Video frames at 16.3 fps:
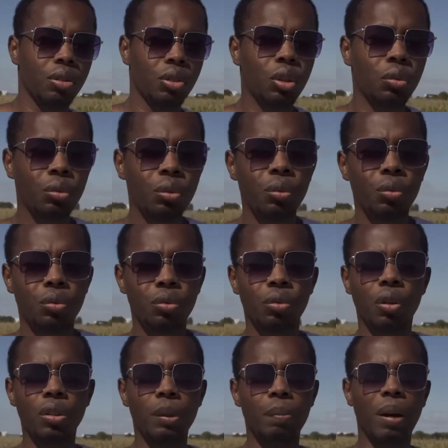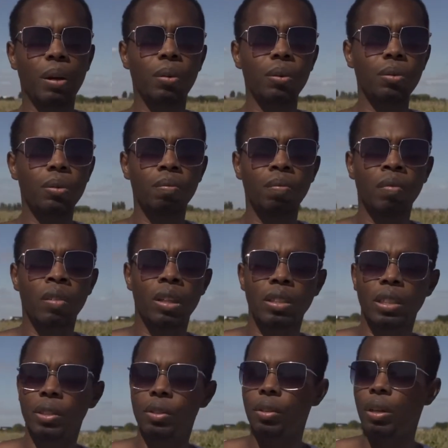Ce que vous vous rendez pas compte,
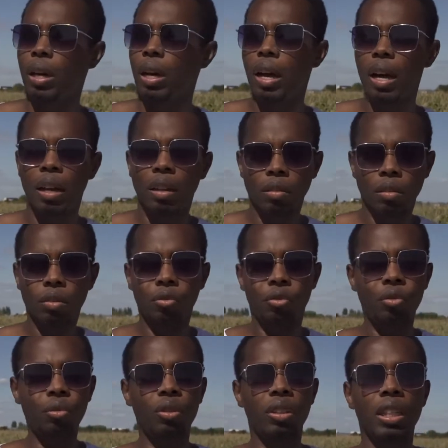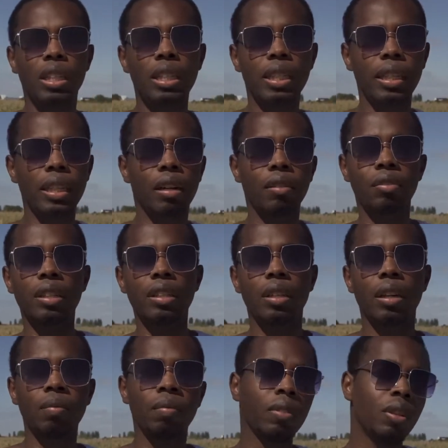c'est que vous décidez en
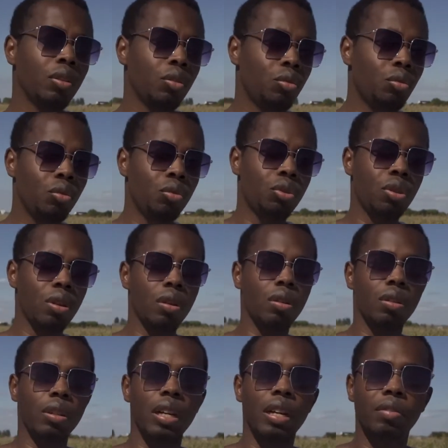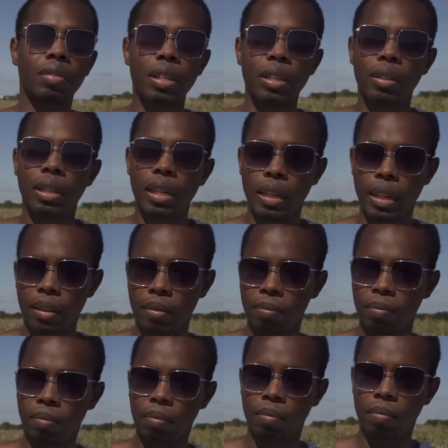fait du sort de la vie de quelqu'un.
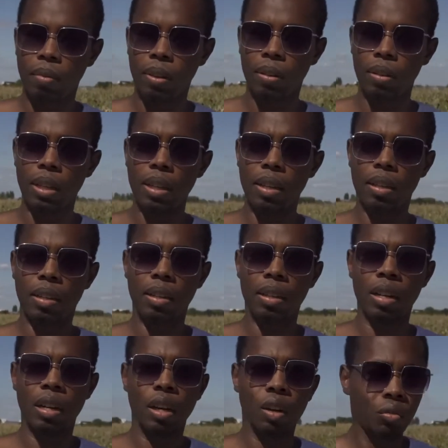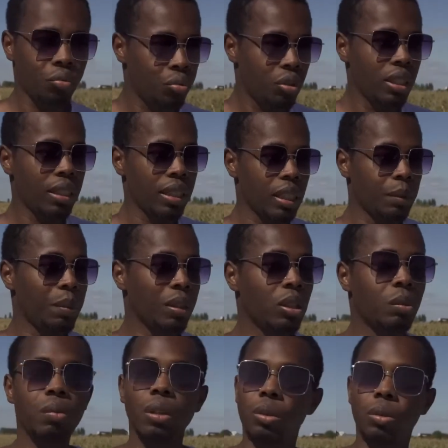ok vous dites à cette
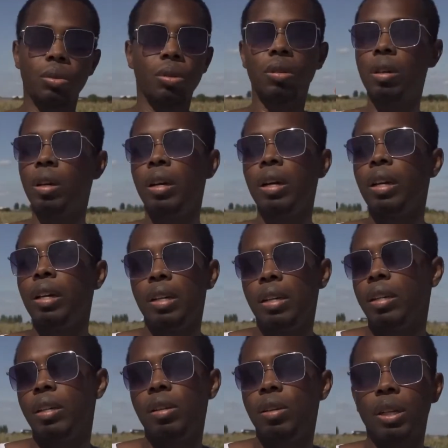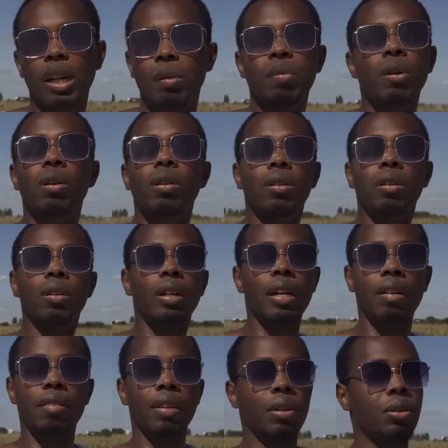personne, moi écoute, le traitement
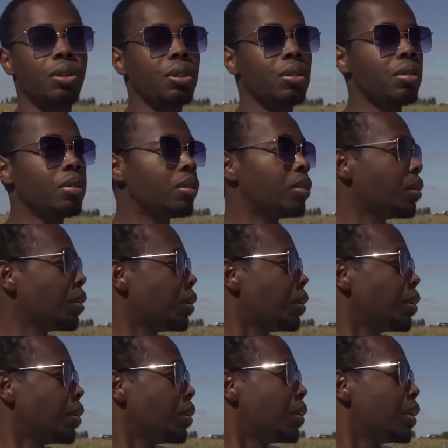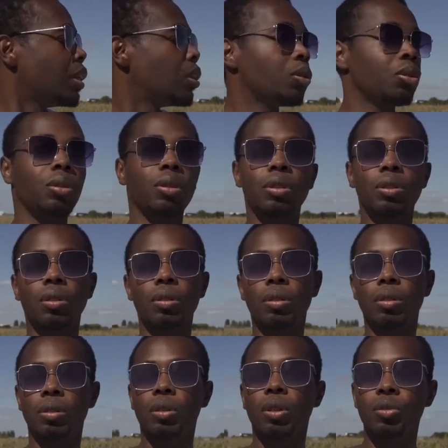avec le sang, l'échange de
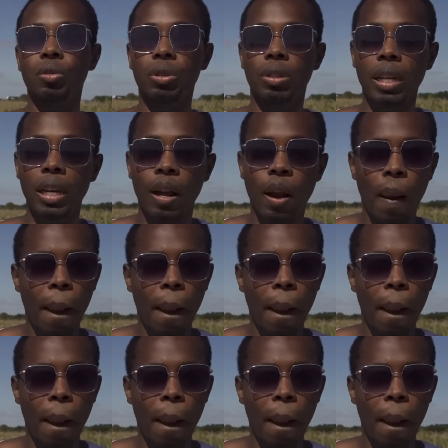sang transfusionnel,